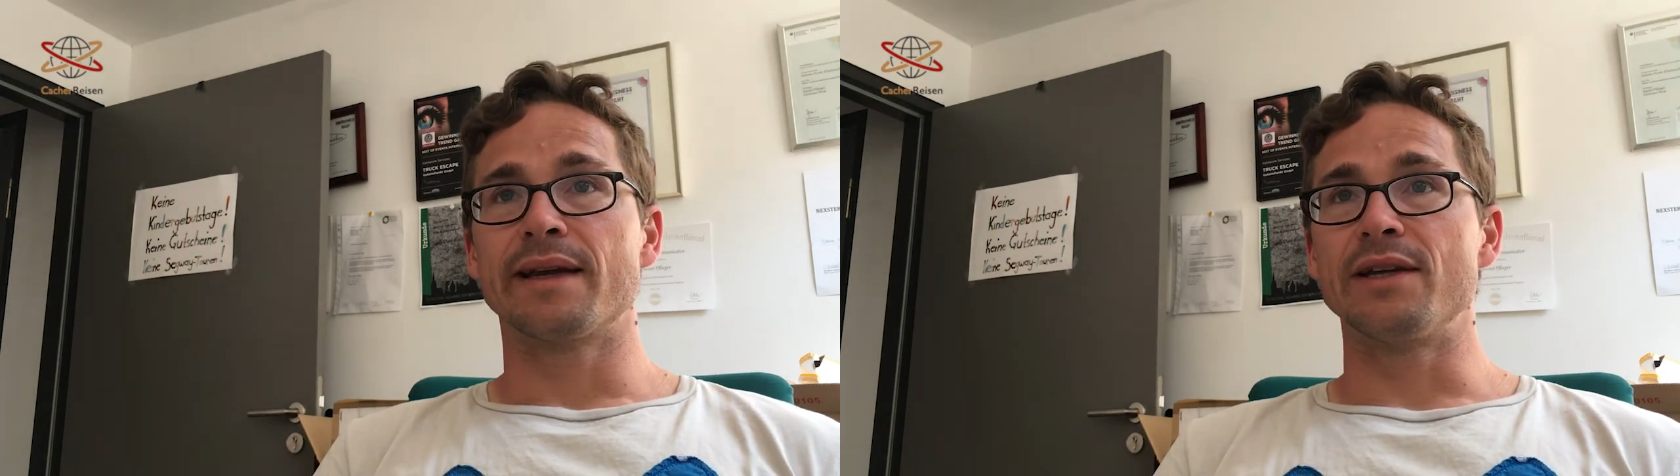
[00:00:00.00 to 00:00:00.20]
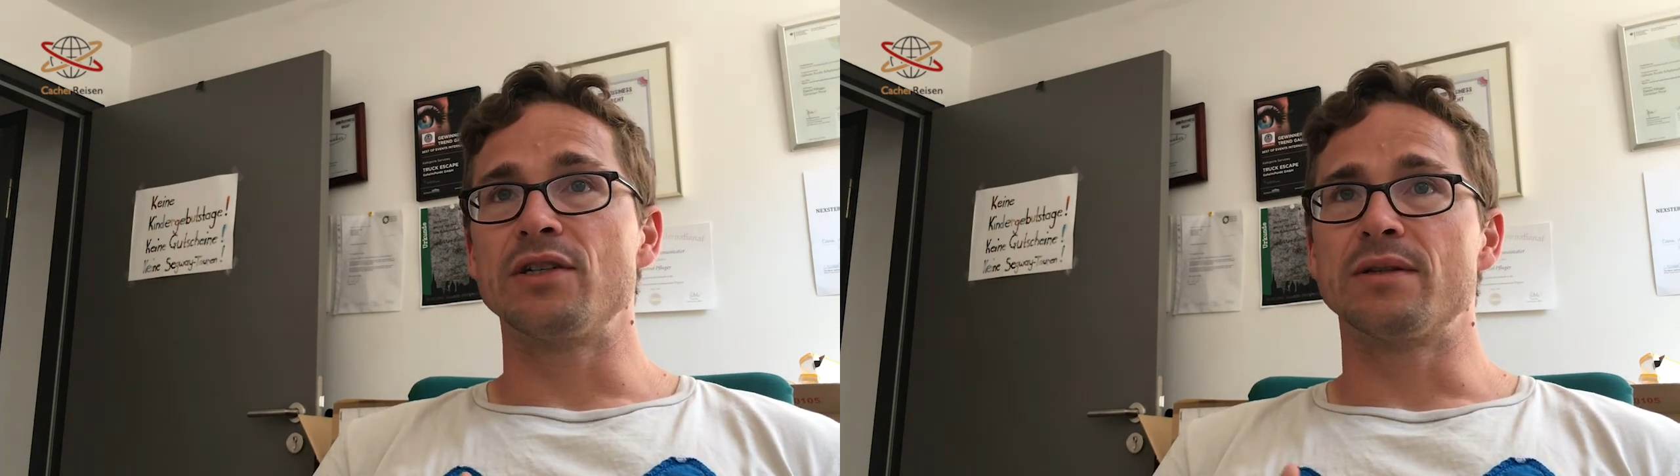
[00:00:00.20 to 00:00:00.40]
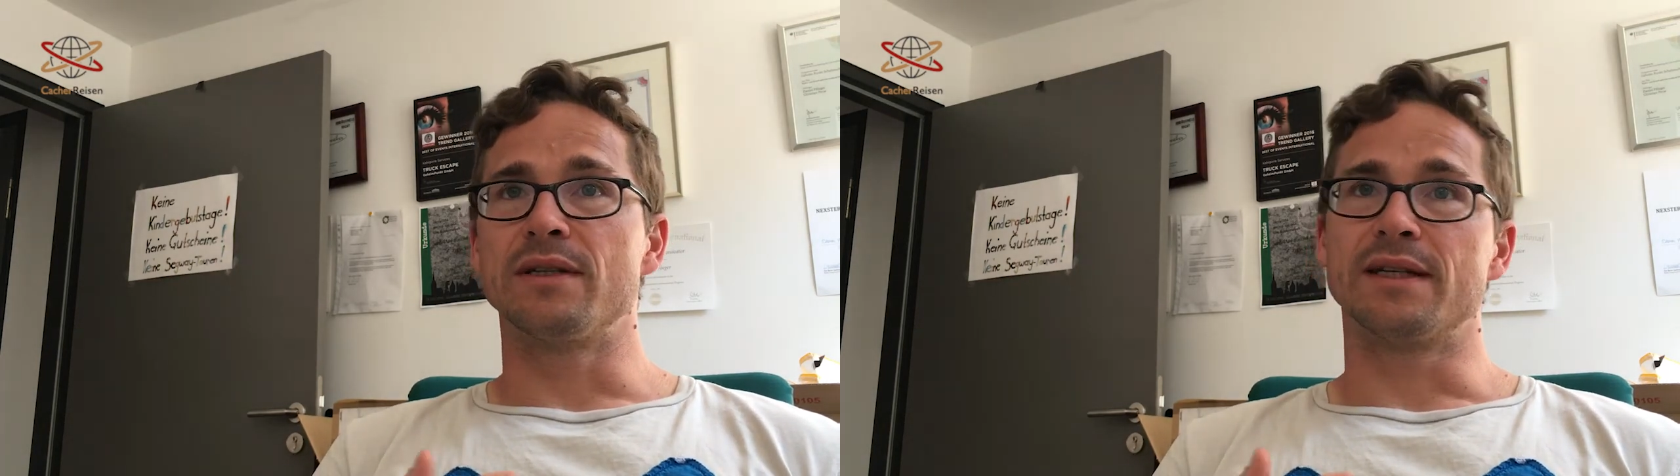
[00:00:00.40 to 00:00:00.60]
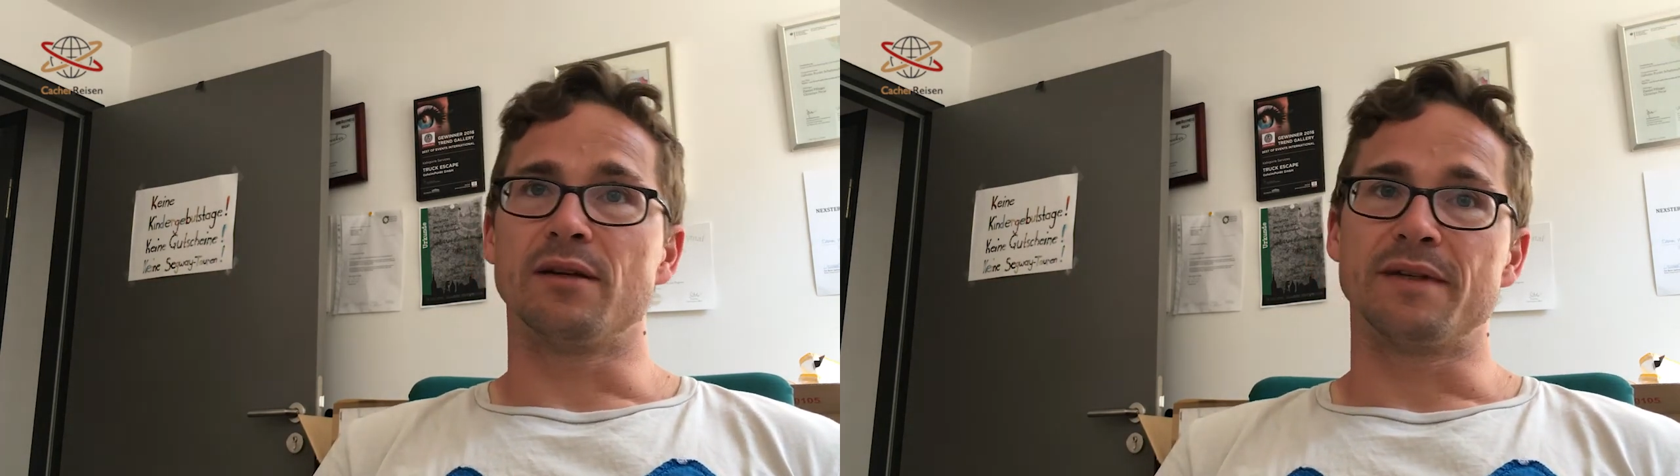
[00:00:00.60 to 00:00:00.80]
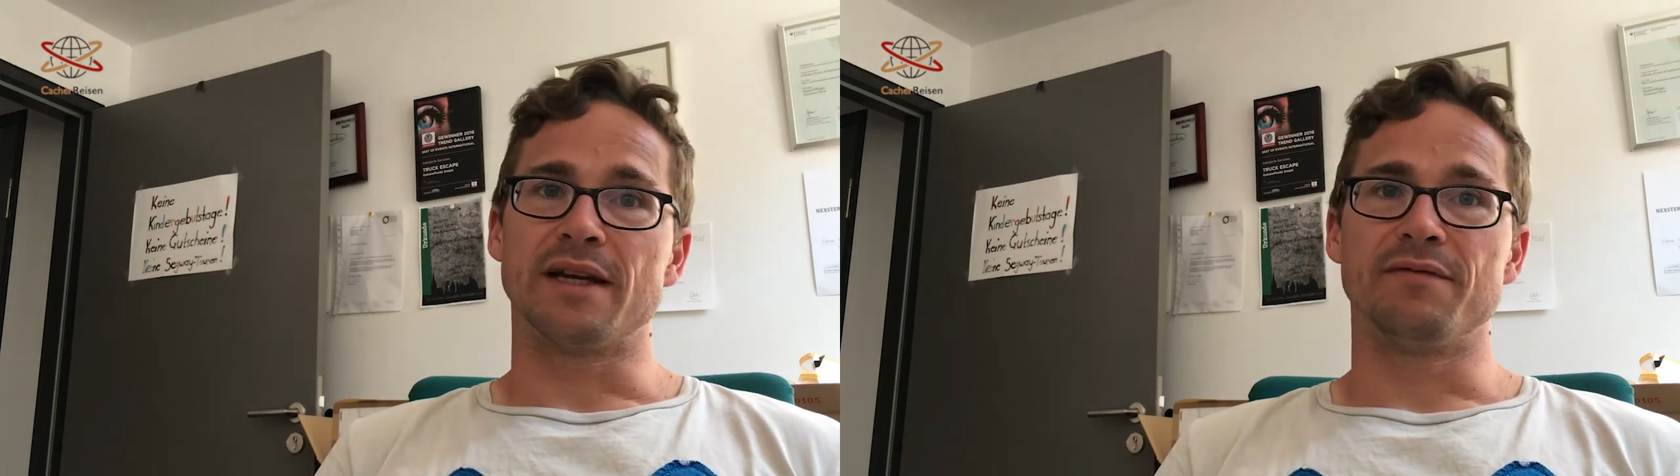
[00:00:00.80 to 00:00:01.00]
Caches und ich
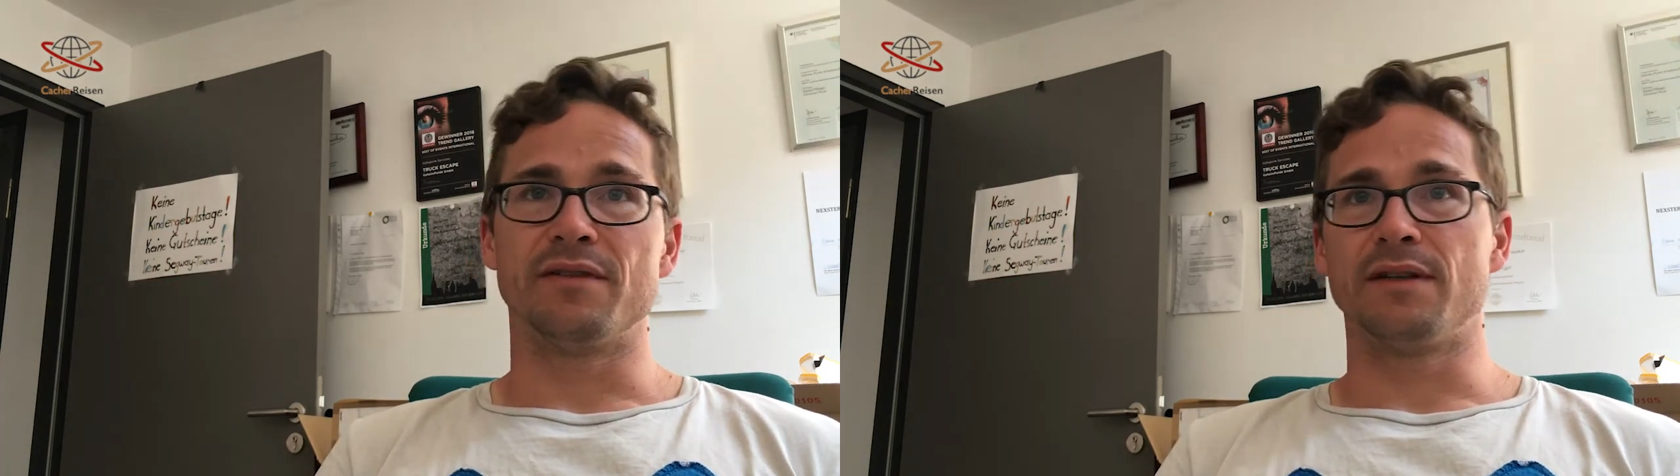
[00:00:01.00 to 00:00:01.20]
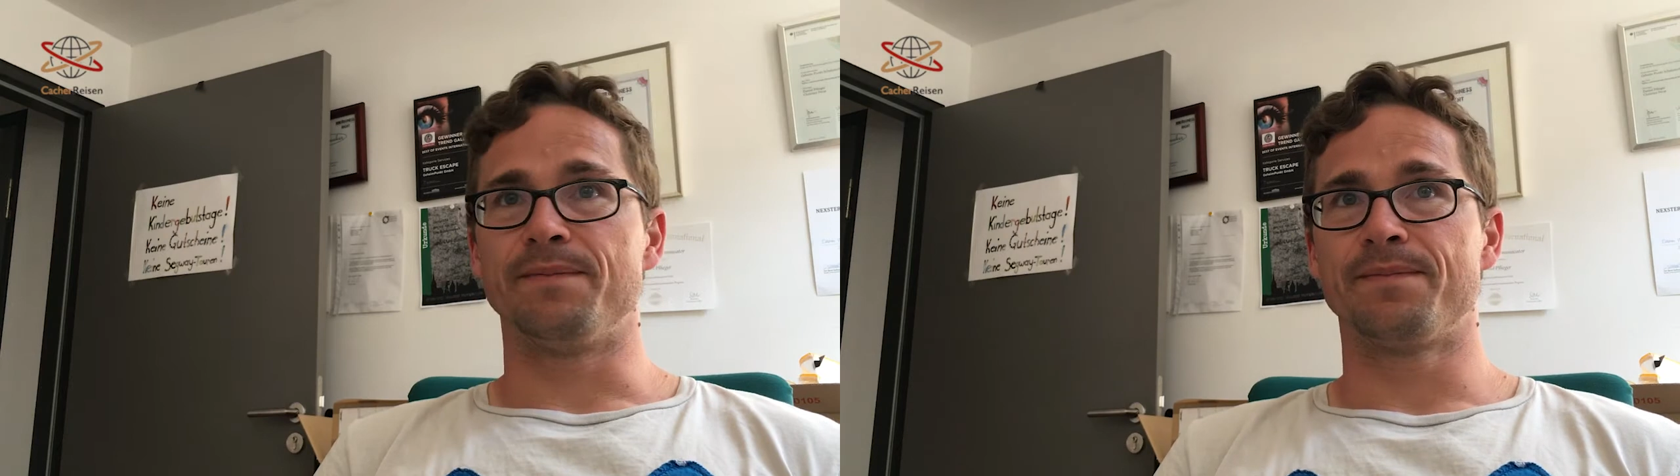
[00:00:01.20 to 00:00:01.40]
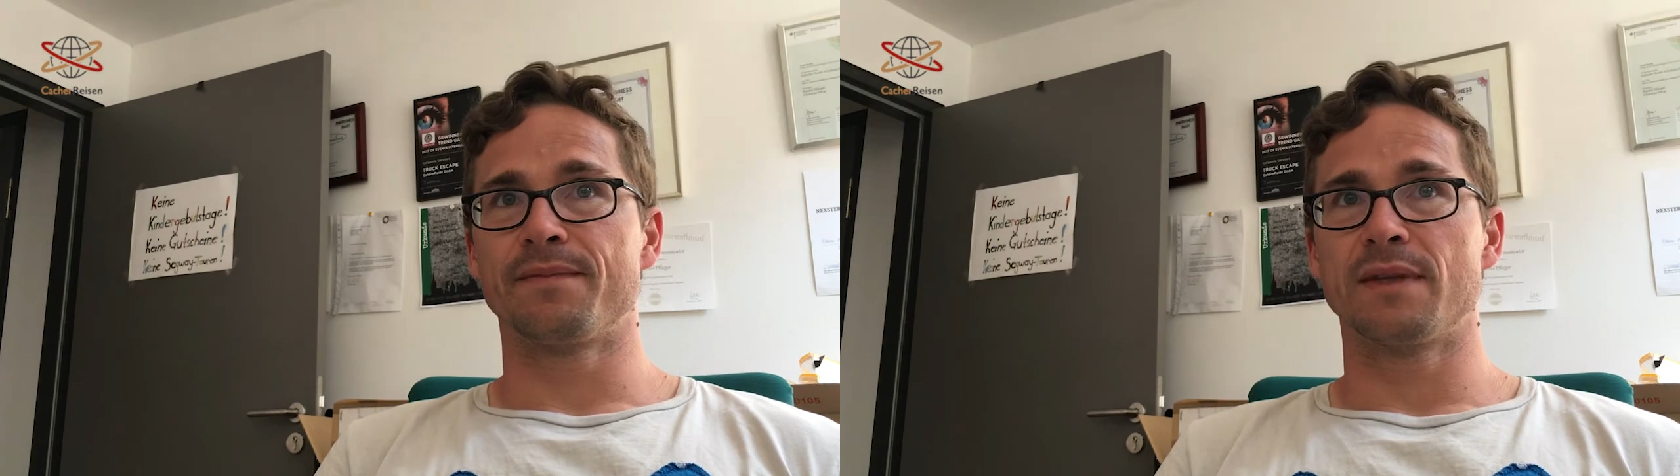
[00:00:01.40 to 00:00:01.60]
glaube, da haben wir